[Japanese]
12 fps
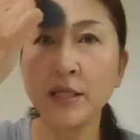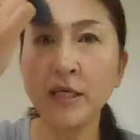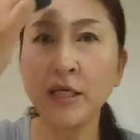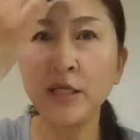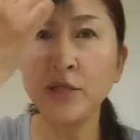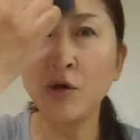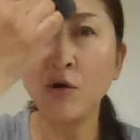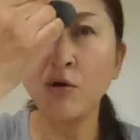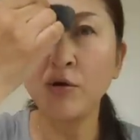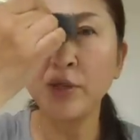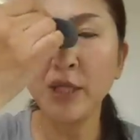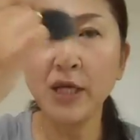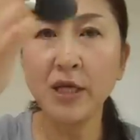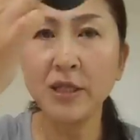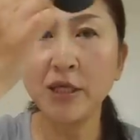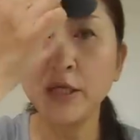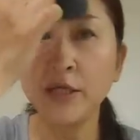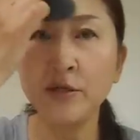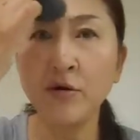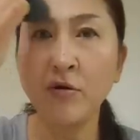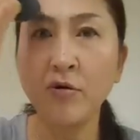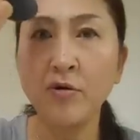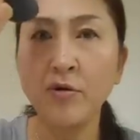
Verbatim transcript: T ゾーンね T ゾーン